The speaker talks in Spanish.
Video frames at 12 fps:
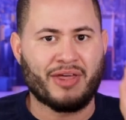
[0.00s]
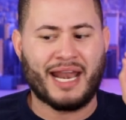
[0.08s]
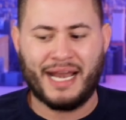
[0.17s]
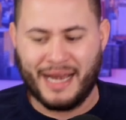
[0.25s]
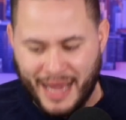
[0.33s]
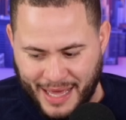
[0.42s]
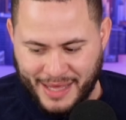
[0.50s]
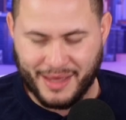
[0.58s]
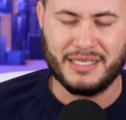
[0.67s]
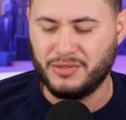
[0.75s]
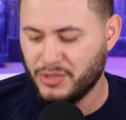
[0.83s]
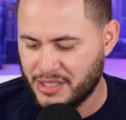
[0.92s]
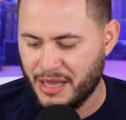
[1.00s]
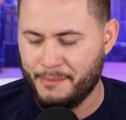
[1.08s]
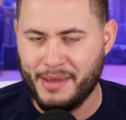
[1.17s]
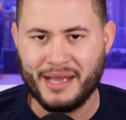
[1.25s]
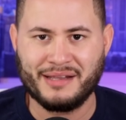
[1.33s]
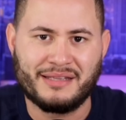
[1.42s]
Dale like si tú
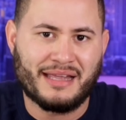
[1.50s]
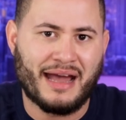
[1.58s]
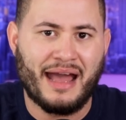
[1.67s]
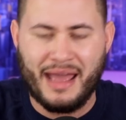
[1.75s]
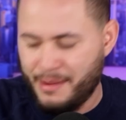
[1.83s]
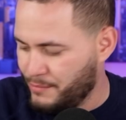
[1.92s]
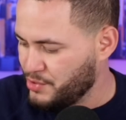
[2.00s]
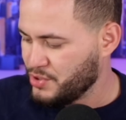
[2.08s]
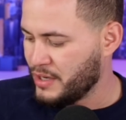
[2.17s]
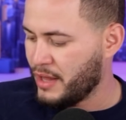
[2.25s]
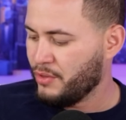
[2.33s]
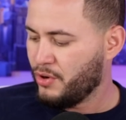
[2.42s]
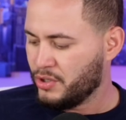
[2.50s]
también estás emocionado.